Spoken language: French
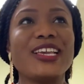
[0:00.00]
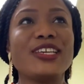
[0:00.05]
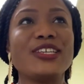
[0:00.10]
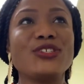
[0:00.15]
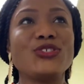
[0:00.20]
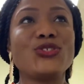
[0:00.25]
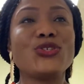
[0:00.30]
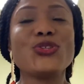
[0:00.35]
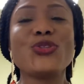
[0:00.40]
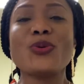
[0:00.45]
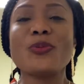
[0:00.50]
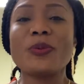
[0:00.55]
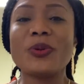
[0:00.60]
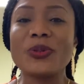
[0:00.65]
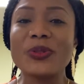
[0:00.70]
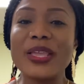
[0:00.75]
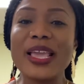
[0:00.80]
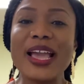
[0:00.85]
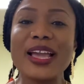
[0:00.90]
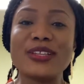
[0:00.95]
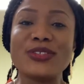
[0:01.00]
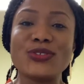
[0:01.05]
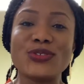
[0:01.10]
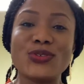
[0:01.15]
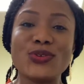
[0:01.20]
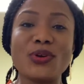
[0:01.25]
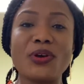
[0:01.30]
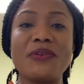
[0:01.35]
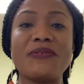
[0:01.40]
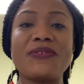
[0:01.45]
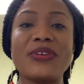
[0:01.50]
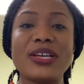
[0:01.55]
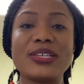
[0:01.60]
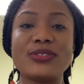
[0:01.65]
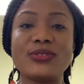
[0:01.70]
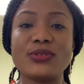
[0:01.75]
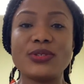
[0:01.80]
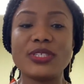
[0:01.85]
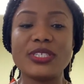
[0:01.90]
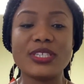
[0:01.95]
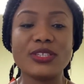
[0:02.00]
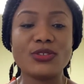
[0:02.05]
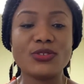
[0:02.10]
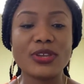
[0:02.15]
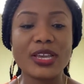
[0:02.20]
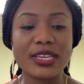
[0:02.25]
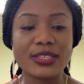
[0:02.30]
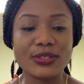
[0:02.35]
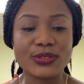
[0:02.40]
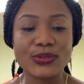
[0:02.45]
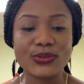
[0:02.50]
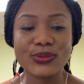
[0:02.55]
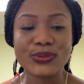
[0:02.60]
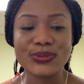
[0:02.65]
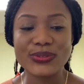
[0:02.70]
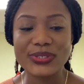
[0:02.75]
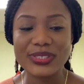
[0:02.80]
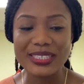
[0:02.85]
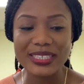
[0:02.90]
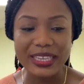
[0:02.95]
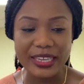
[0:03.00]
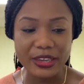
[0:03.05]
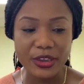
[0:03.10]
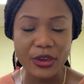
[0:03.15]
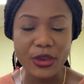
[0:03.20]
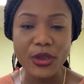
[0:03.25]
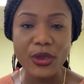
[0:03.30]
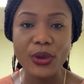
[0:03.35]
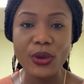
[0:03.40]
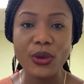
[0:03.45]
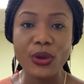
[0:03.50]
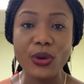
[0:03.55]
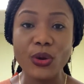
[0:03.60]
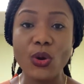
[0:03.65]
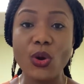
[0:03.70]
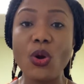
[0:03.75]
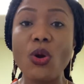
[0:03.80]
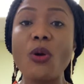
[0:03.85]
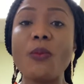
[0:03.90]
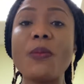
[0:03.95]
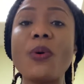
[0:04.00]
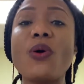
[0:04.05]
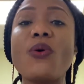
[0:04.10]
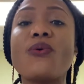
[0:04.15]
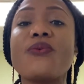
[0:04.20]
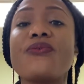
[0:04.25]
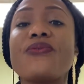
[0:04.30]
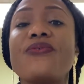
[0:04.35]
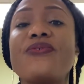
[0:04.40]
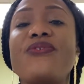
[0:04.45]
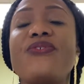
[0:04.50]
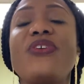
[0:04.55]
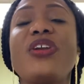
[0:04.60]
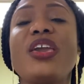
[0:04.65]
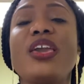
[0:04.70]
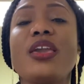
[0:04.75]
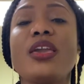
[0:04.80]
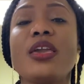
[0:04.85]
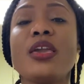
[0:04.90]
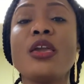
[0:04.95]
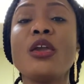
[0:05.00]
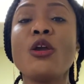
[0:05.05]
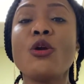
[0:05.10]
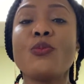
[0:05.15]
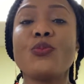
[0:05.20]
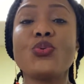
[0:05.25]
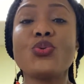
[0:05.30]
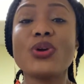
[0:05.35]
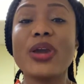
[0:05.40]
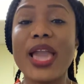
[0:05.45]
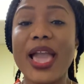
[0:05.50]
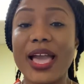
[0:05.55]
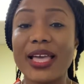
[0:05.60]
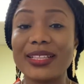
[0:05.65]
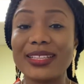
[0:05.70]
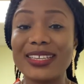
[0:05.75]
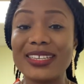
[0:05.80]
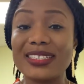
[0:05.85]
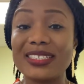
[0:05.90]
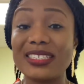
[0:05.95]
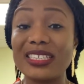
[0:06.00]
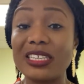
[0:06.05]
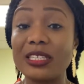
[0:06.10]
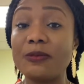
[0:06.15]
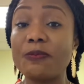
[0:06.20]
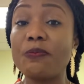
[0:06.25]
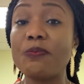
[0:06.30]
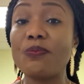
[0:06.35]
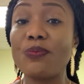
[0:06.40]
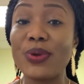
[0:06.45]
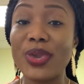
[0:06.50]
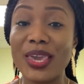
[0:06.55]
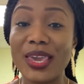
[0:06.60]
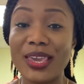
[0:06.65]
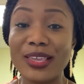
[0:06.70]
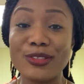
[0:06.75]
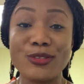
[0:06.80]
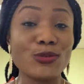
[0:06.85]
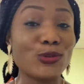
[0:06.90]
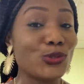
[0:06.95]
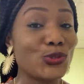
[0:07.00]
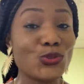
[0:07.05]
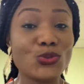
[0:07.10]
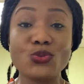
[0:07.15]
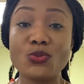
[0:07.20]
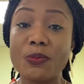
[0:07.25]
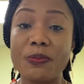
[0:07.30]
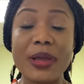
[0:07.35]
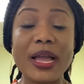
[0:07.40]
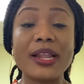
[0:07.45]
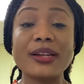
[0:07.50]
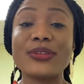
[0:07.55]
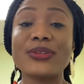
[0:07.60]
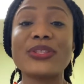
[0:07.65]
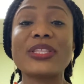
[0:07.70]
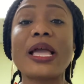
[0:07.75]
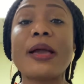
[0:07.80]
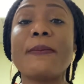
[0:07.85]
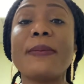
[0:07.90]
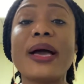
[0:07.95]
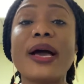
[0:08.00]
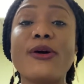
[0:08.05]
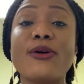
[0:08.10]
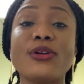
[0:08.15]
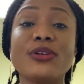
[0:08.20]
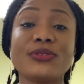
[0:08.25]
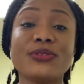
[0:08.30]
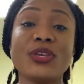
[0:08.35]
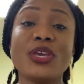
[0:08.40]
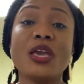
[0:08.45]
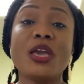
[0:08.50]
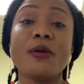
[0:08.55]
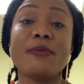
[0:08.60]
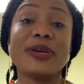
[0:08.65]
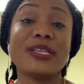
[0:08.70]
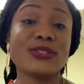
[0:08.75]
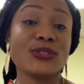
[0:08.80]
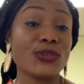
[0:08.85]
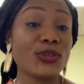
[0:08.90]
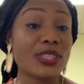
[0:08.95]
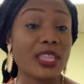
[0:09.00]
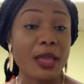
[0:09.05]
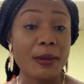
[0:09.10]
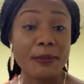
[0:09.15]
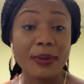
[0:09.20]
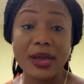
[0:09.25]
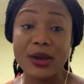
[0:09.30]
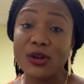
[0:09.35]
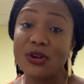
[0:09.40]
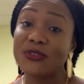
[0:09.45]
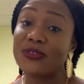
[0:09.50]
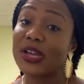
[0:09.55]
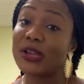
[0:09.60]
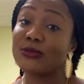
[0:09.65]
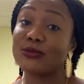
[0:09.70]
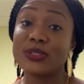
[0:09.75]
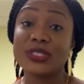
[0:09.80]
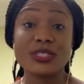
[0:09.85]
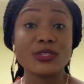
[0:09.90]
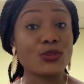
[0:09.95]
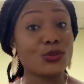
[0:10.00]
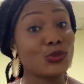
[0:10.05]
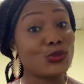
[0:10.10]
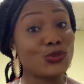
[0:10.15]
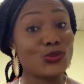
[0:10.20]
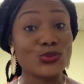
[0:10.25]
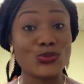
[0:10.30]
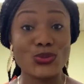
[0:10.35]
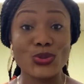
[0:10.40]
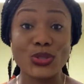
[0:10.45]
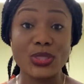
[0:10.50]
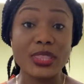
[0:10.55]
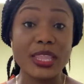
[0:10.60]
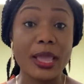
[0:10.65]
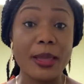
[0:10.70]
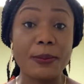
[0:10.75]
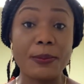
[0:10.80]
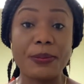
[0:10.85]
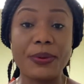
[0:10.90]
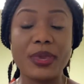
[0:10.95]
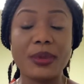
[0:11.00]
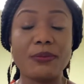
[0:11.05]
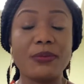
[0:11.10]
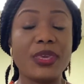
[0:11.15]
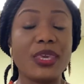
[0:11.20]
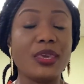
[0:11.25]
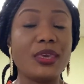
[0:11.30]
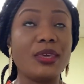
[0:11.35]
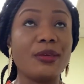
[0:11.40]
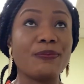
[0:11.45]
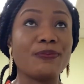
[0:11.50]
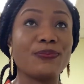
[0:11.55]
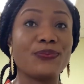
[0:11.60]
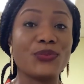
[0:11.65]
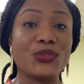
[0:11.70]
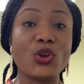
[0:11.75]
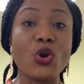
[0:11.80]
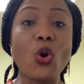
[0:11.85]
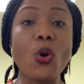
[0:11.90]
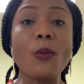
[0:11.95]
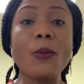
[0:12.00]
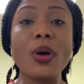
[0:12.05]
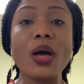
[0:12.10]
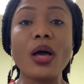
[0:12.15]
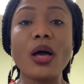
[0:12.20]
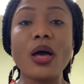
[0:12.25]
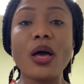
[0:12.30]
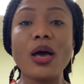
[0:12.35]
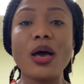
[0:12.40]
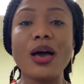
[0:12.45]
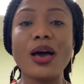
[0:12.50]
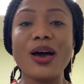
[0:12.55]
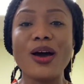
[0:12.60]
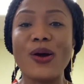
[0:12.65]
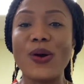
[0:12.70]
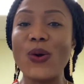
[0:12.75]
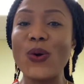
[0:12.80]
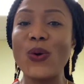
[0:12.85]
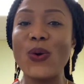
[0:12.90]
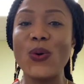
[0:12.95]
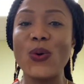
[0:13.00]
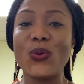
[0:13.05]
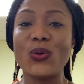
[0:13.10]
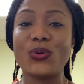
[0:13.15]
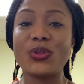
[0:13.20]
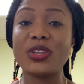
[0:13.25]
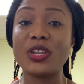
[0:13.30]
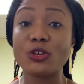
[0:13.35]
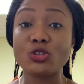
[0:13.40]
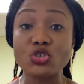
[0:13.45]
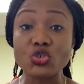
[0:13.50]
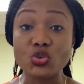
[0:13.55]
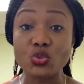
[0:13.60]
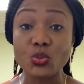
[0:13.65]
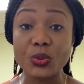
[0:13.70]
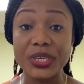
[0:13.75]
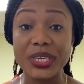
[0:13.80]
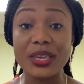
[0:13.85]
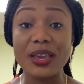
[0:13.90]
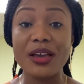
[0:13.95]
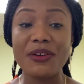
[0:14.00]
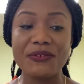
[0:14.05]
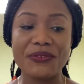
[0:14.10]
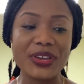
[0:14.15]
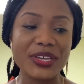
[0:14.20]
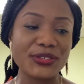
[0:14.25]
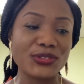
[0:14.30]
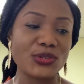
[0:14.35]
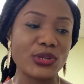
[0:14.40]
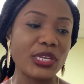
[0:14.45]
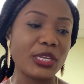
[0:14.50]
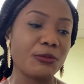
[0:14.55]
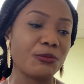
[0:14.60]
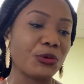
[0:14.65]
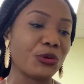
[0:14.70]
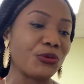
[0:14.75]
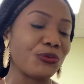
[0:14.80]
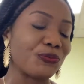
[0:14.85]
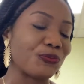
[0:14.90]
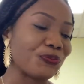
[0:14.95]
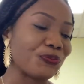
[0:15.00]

je demandais à Dieu en face d'une situation, Seigneur, comment on fait pour garder cette paix dont tu nous parles dans ta parole Parce que ta parole va nous dire que tu nous donnes ta paix, mais comment on en jouit en face de l'épreuve